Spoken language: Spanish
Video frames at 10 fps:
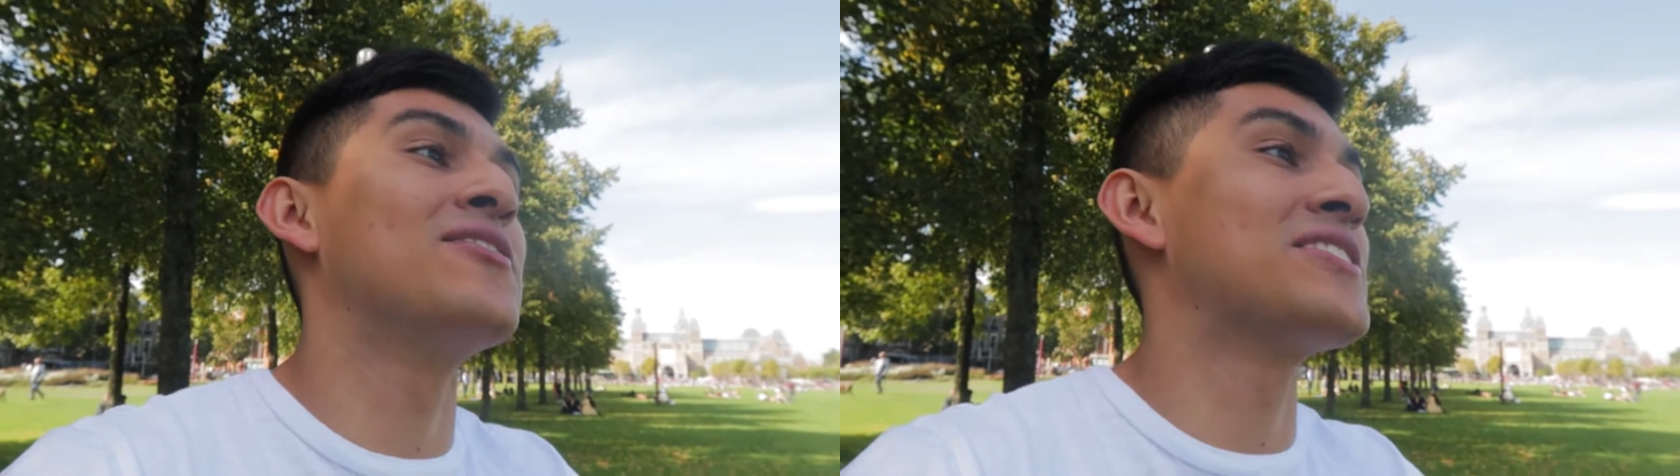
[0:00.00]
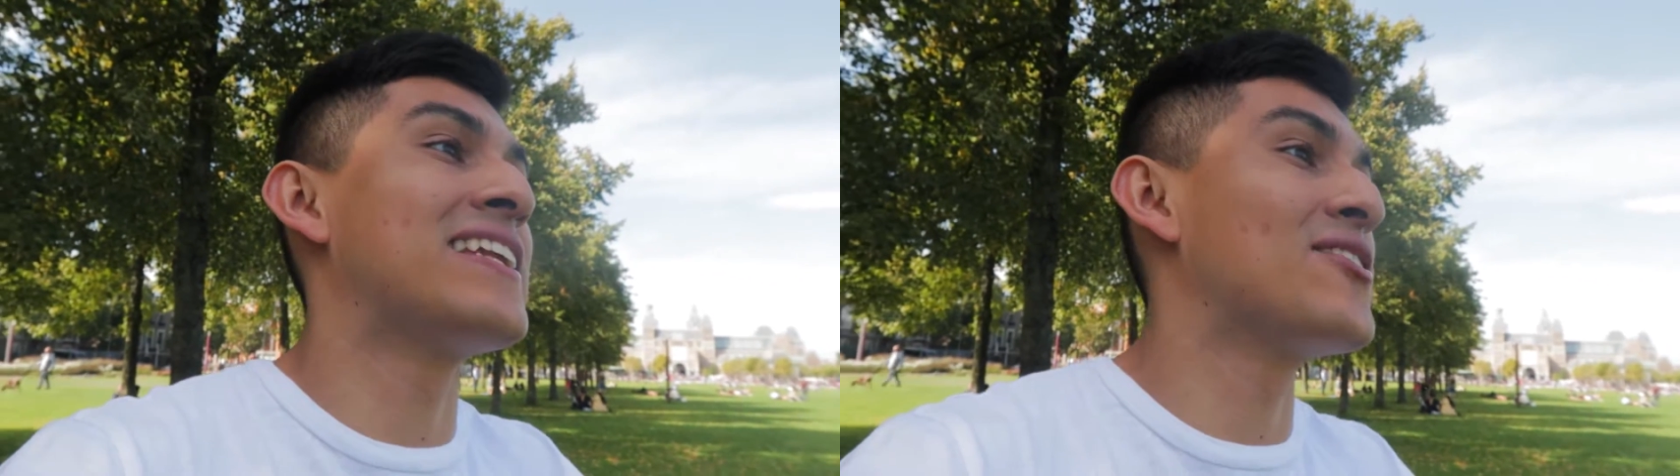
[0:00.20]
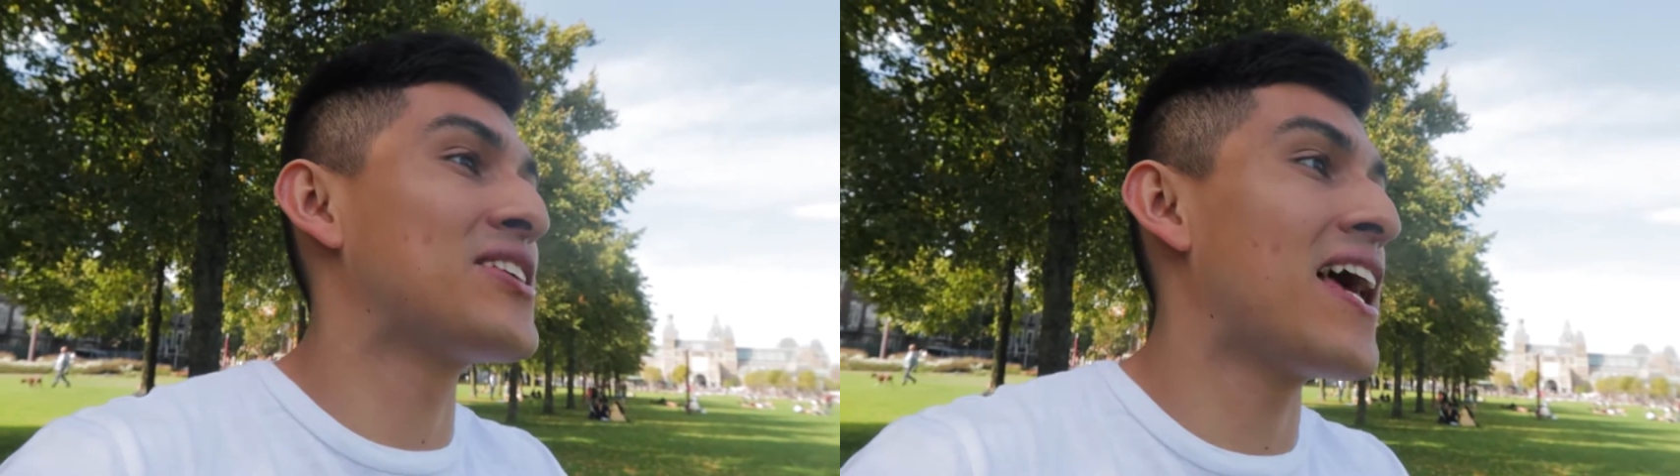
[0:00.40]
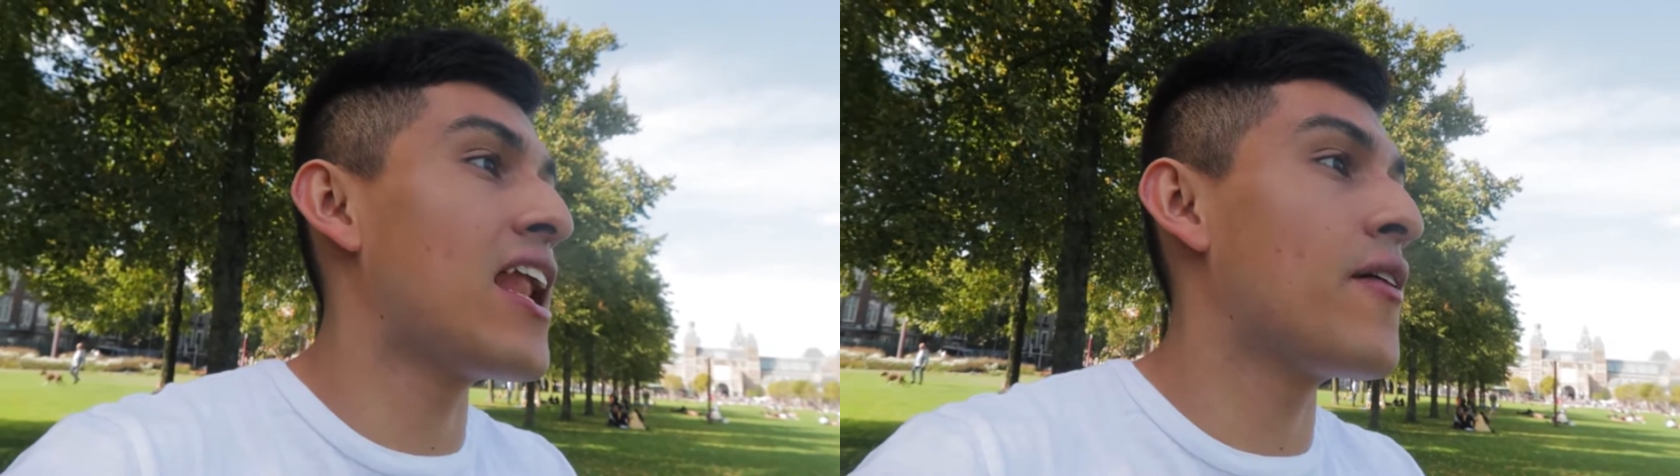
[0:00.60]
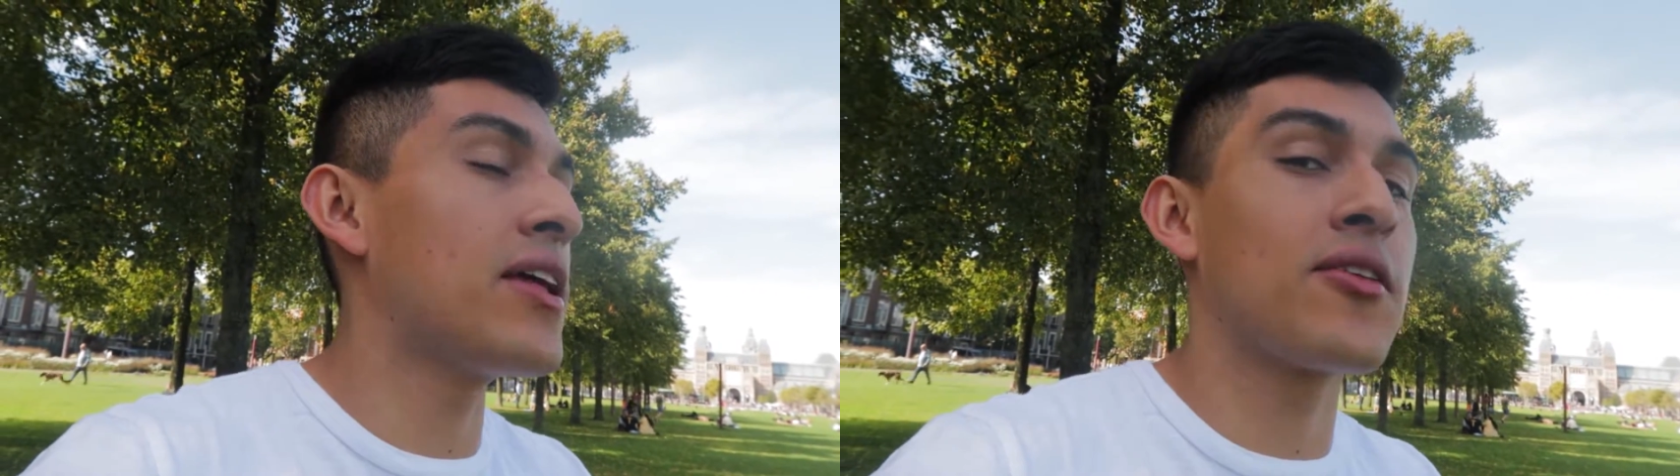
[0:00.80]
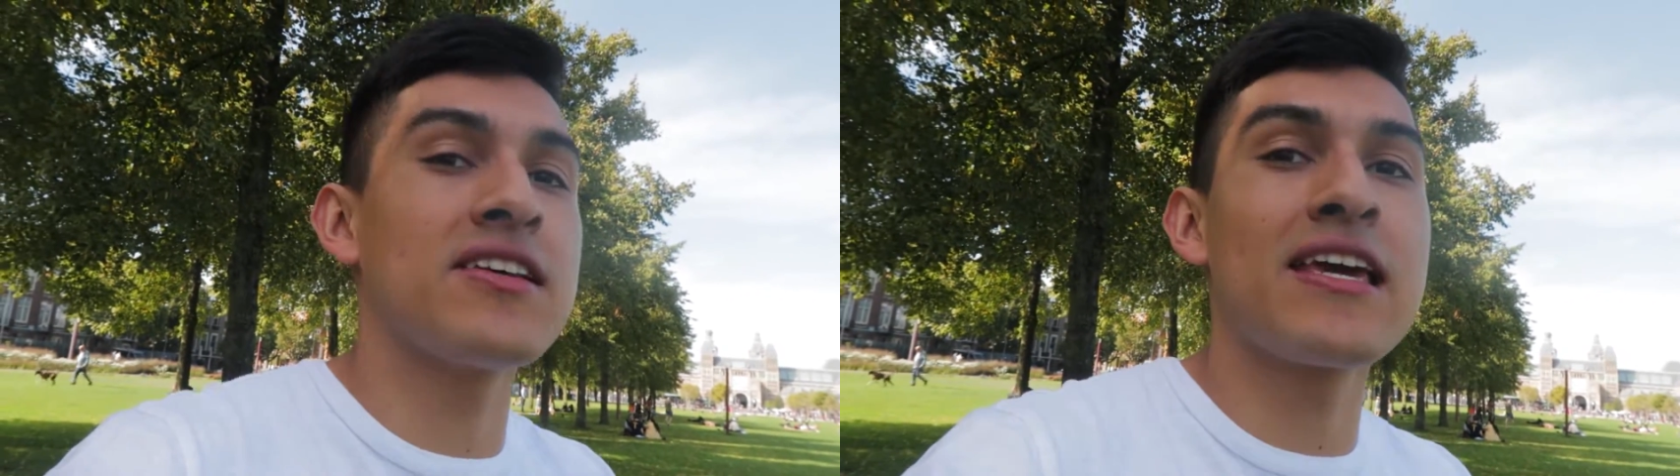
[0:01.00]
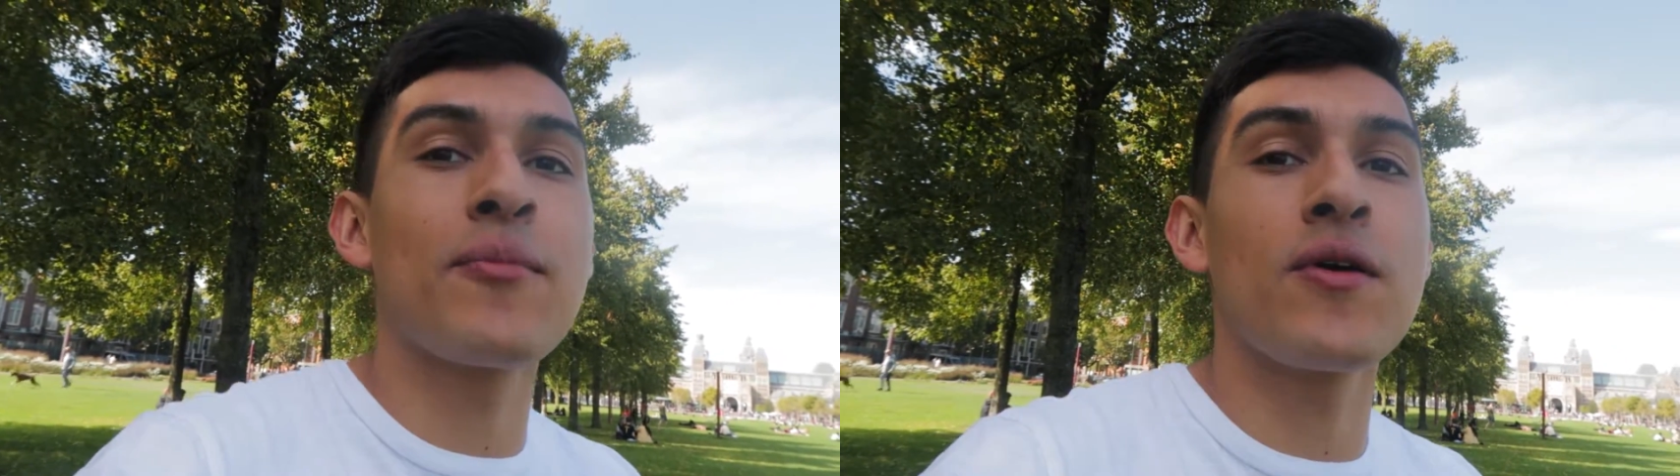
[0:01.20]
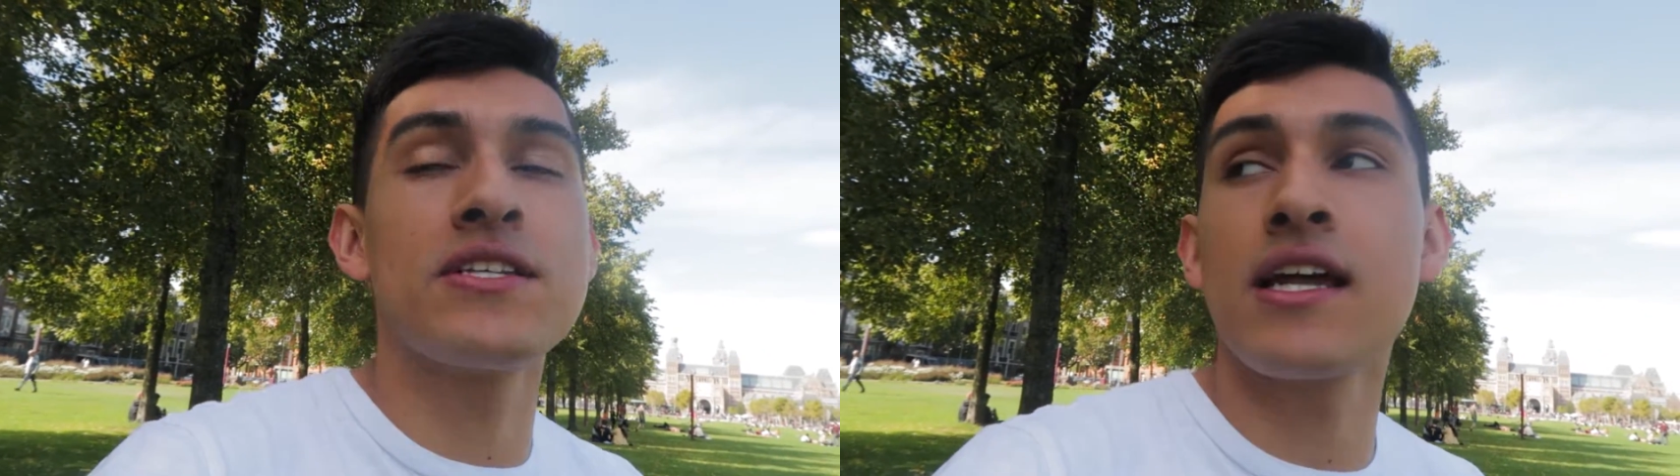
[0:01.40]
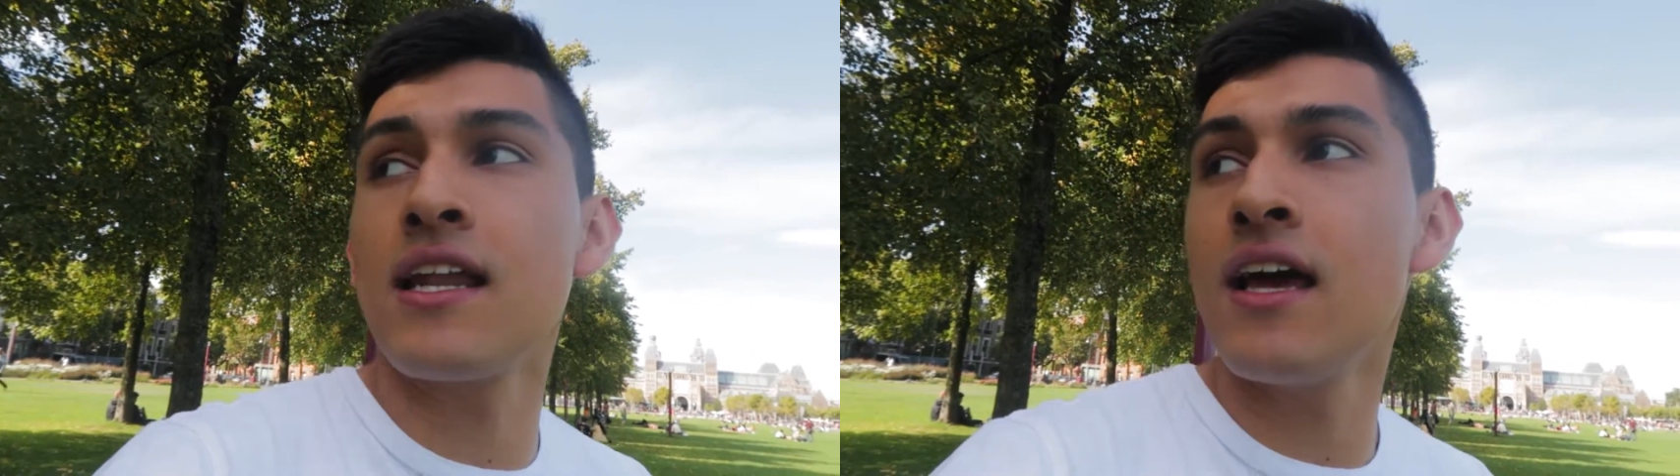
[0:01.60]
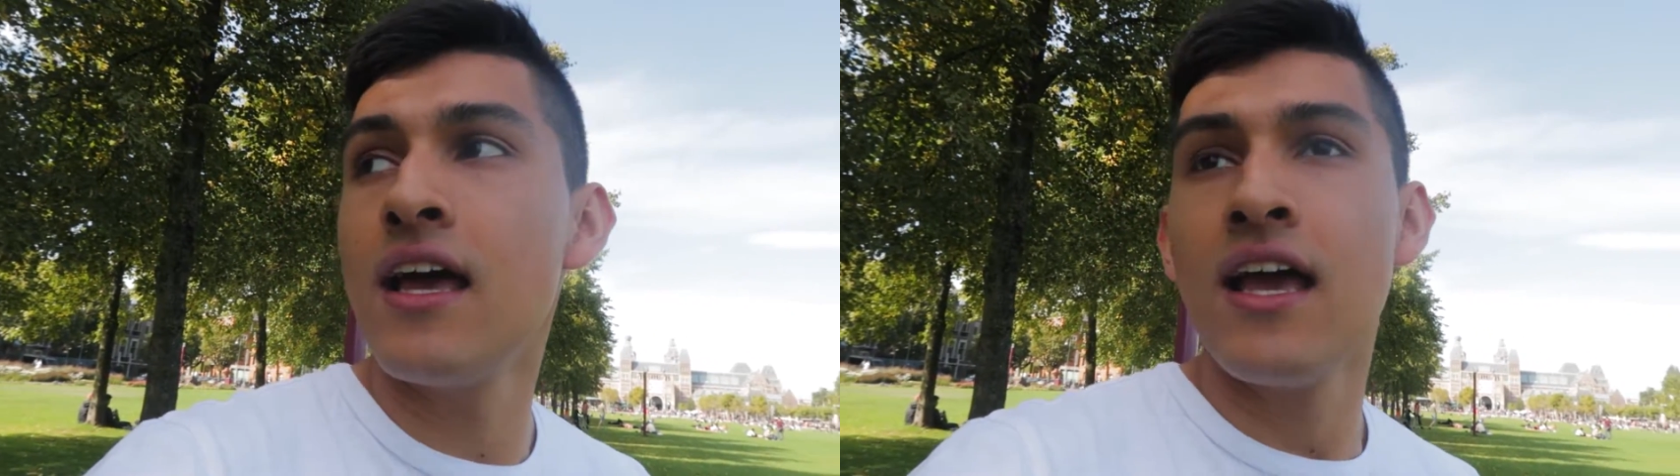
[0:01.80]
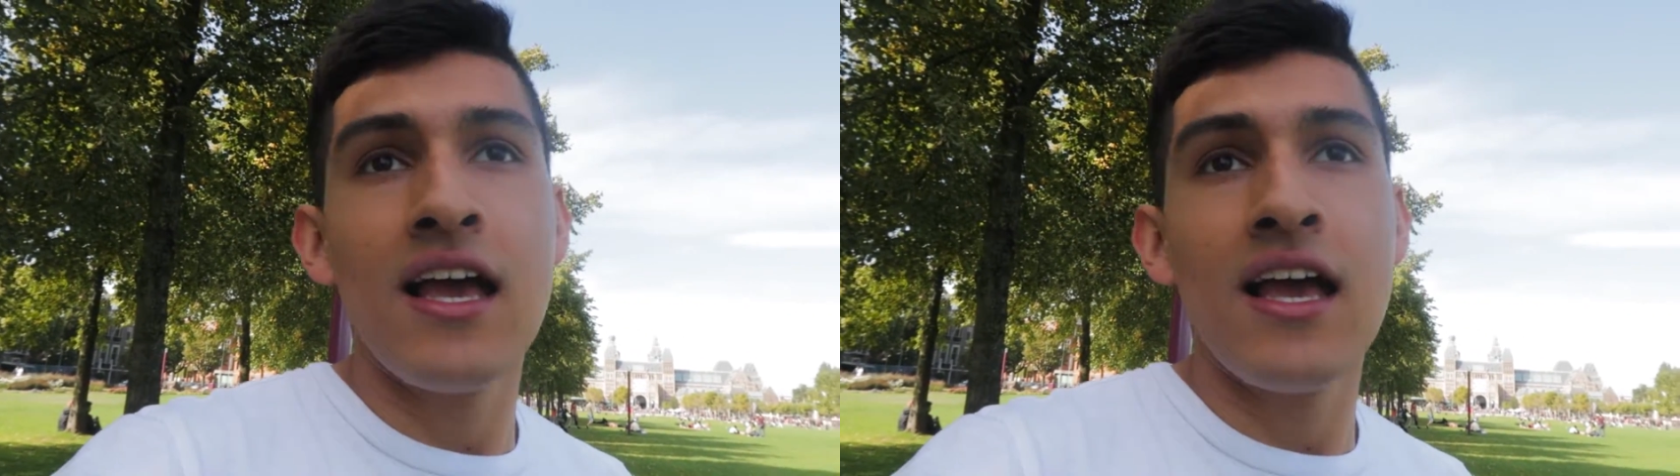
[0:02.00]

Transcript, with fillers: no no sé nada de la vida, entonces hay que aprovecharla.